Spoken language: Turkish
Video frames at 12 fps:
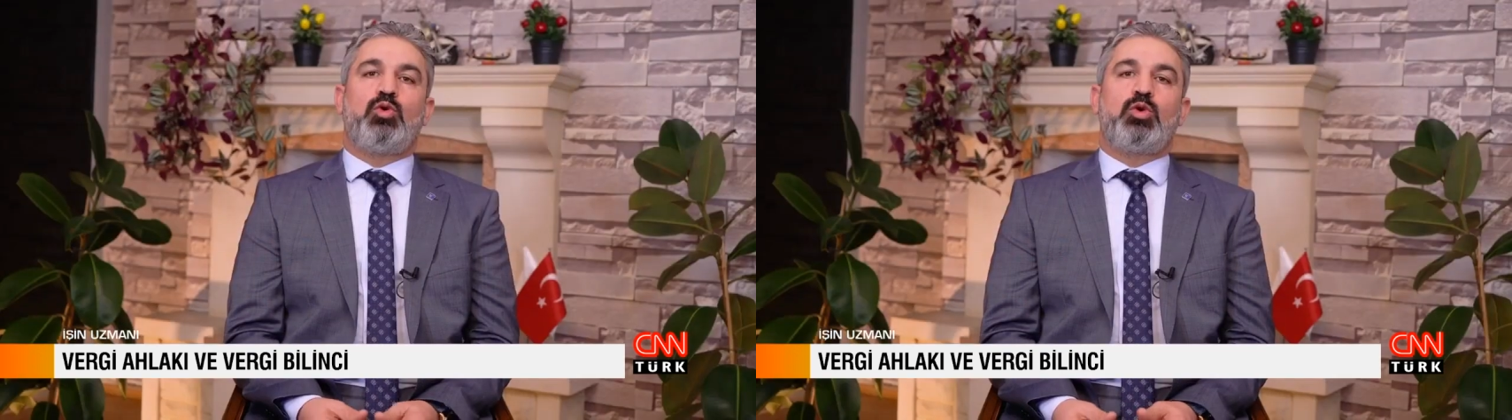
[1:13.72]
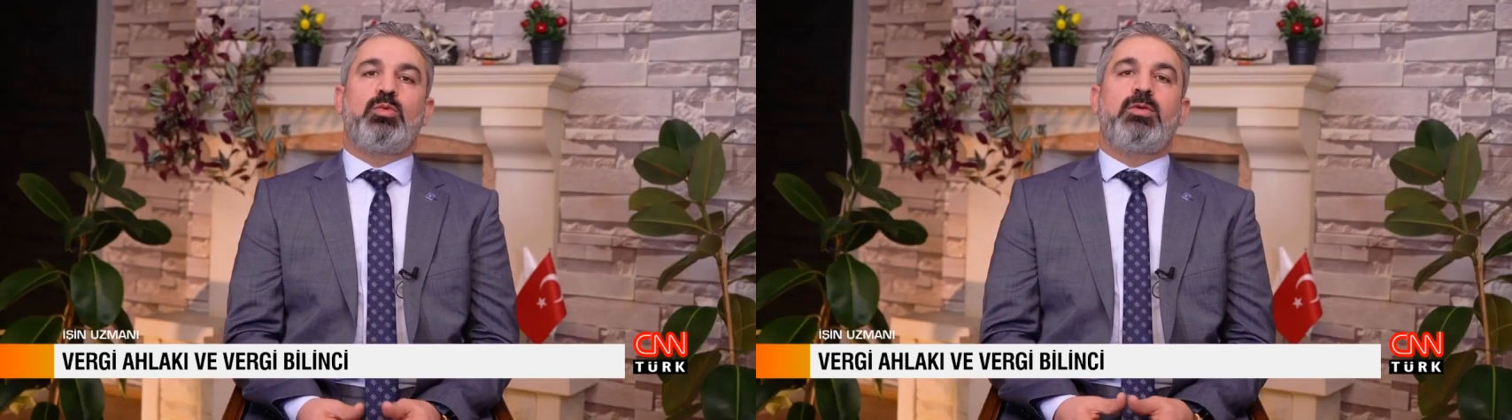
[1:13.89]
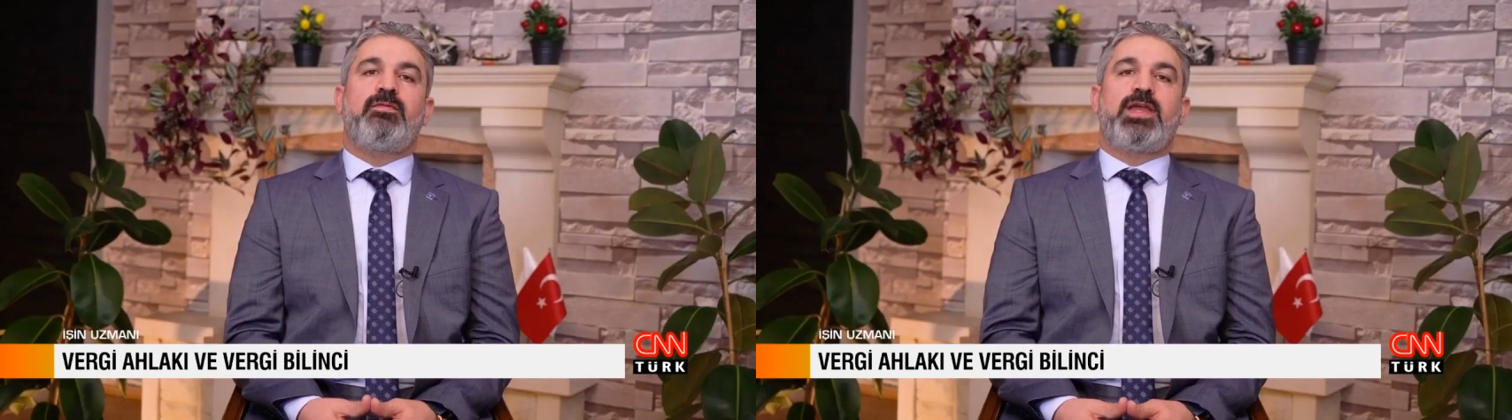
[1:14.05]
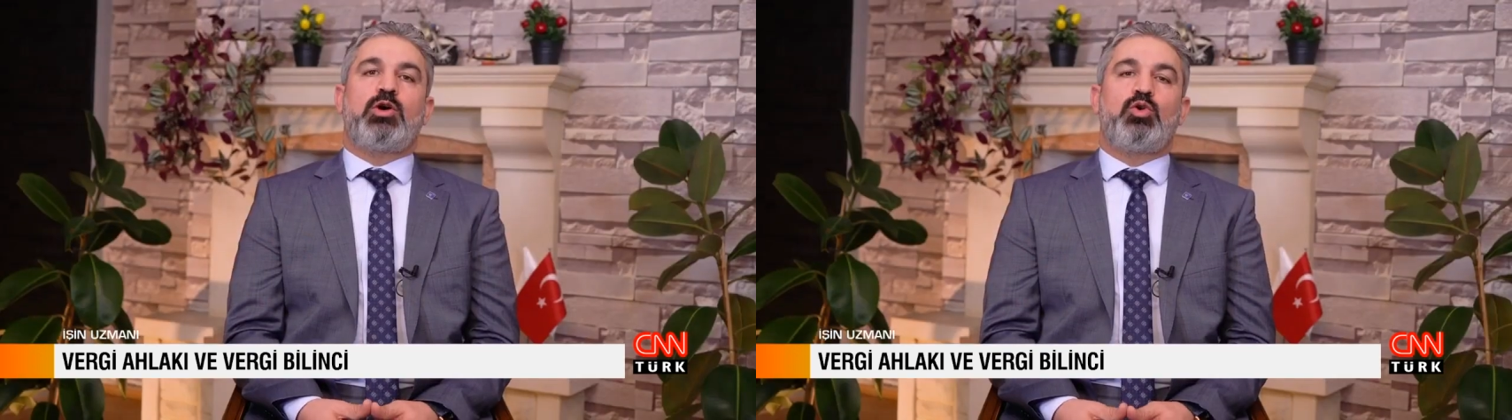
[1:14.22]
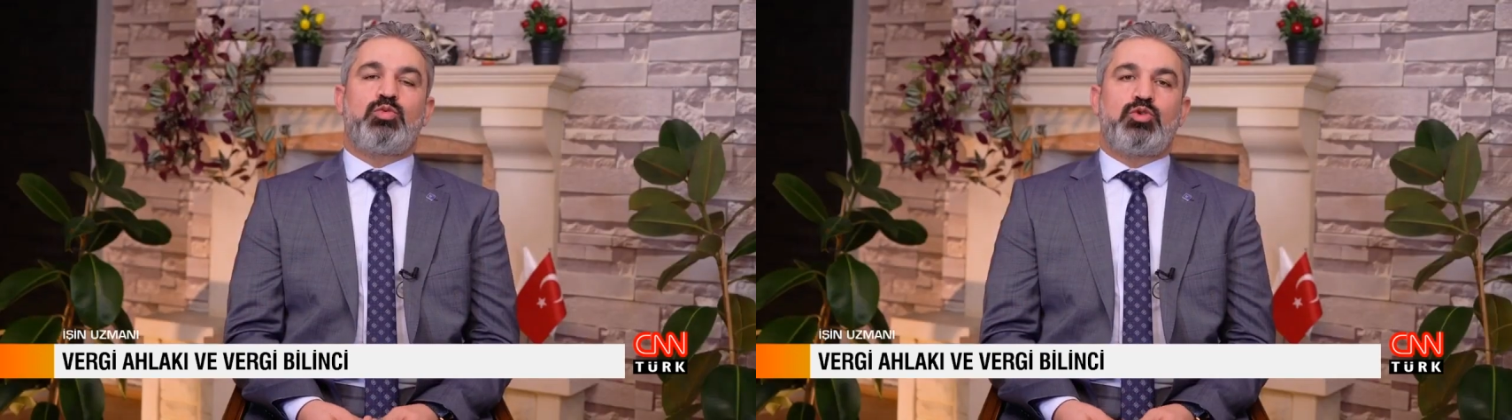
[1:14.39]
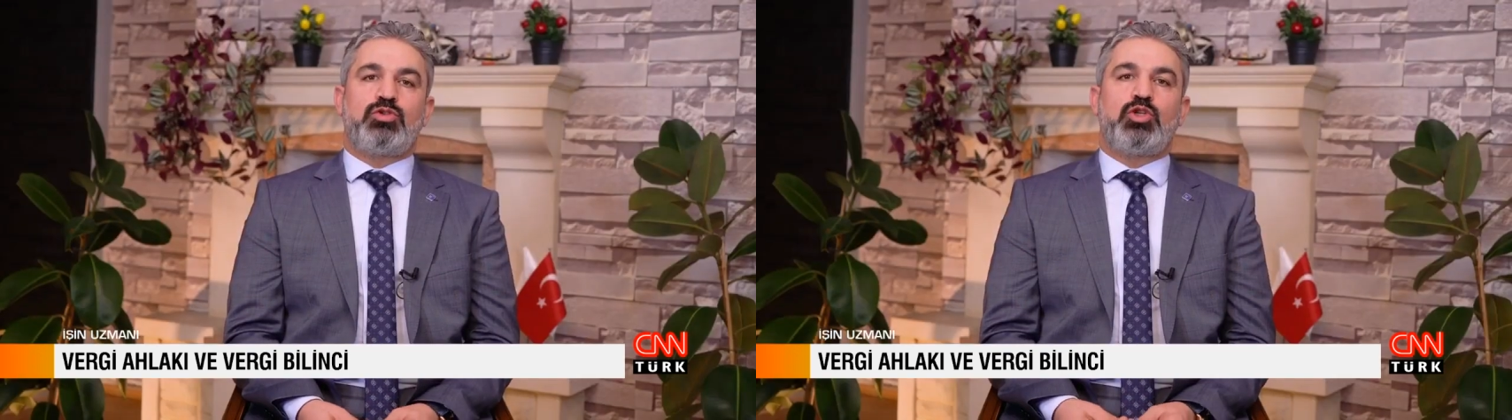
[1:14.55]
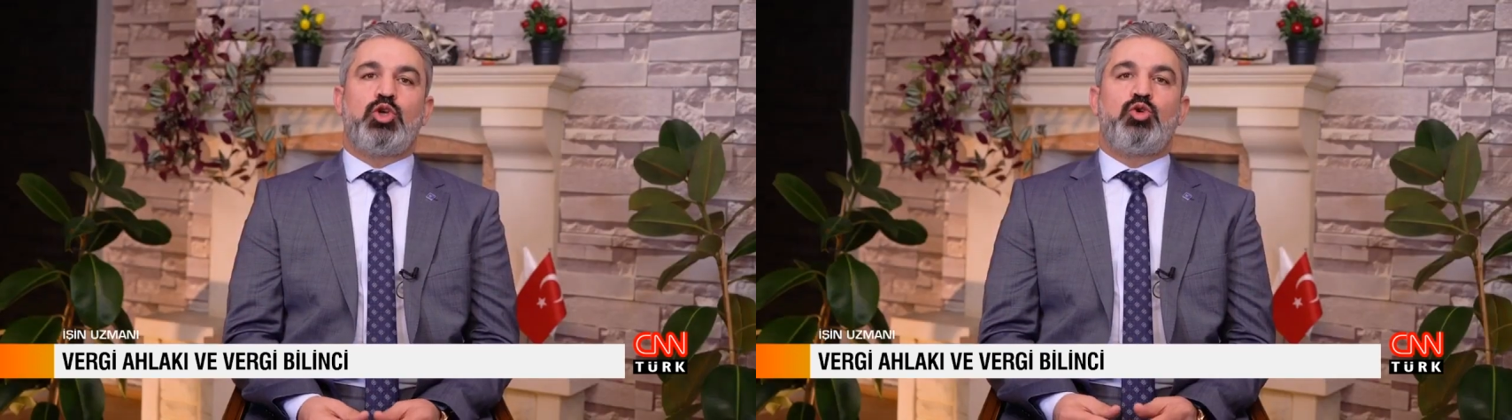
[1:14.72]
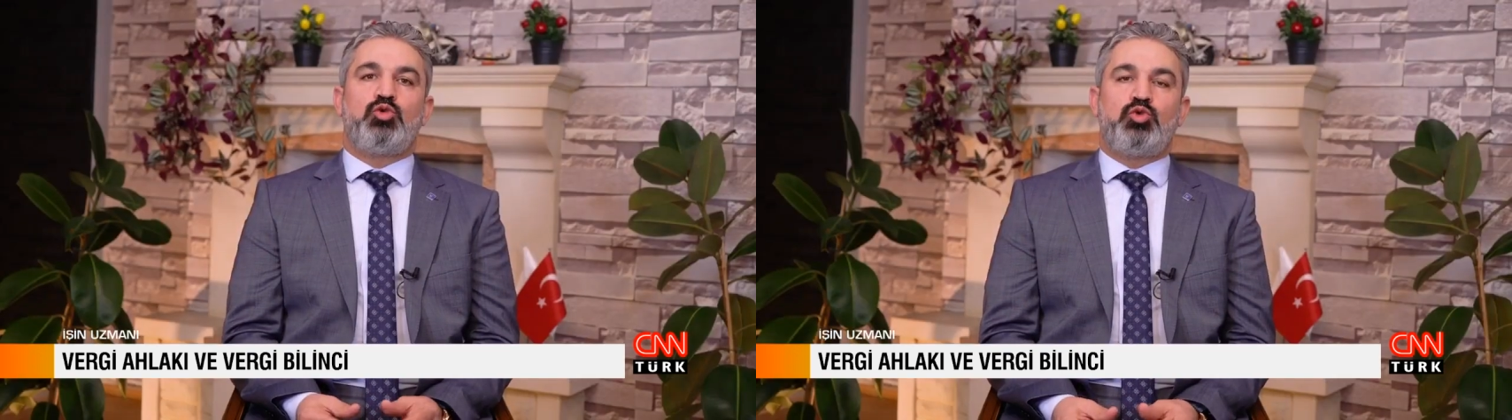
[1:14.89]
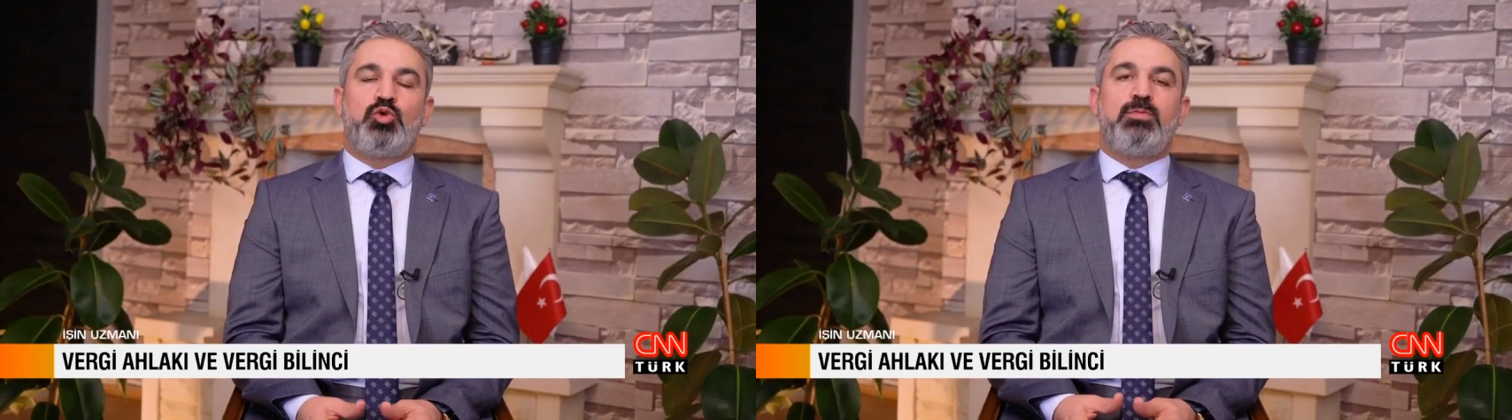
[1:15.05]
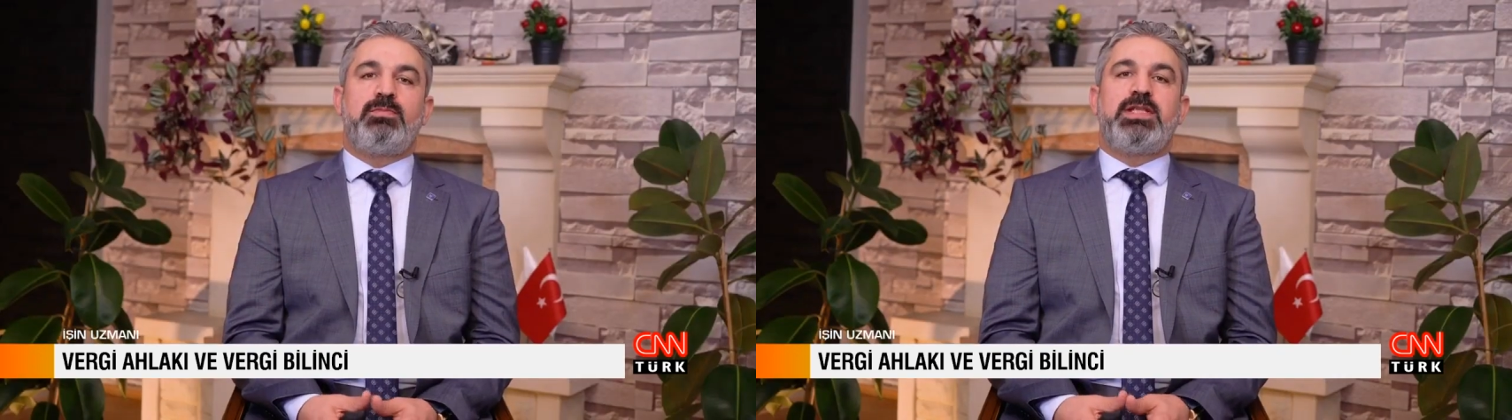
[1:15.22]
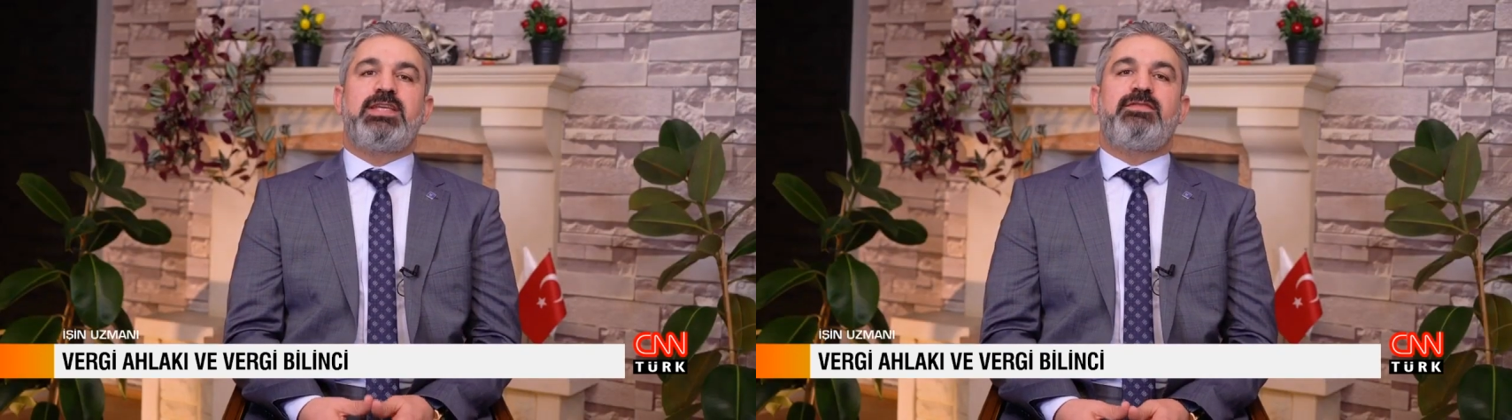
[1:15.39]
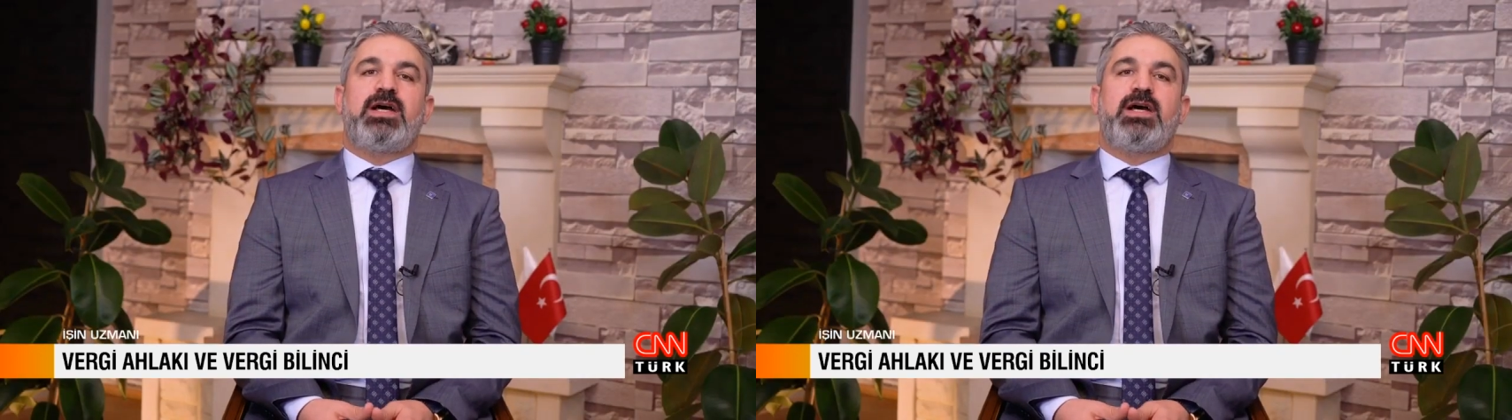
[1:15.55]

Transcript: olumlu ve olumsuz tüm bilgi